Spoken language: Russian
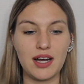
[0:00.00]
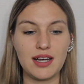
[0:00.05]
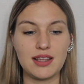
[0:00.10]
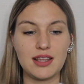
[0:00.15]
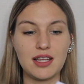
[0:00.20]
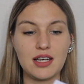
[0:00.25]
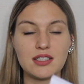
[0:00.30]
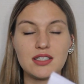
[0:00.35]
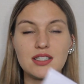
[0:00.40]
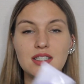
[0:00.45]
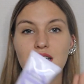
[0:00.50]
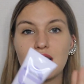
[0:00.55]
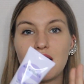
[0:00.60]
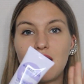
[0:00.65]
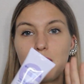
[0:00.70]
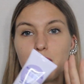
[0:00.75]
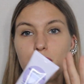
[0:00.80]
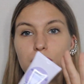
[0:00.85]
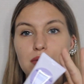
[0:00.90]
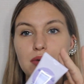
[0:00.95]
это
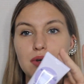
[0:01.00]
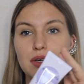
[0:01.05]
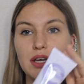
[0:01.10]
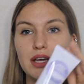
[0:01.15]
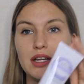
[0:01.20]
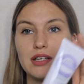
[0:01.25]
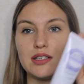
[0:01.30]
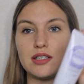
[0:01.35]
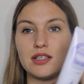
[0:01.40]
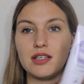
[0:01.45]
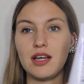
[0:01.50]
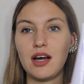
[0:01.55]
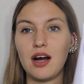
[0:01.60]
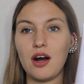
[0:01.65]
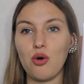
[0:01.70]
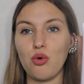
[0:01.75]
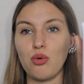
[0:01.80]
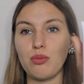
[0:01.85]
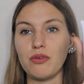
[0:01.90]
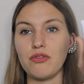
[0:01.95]
скраб гель
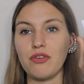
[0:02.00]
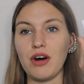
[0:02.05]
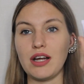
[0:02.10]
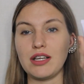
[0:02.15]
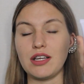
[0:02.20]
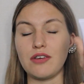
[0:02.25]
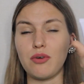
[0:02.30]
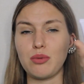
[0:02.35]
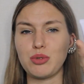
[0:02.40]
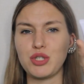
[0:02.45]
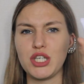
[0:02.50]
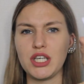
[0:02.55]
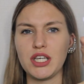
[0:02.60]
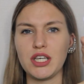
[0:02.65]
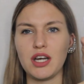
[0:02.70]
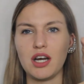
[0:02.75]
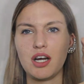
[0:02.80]
для умывания. Вообще,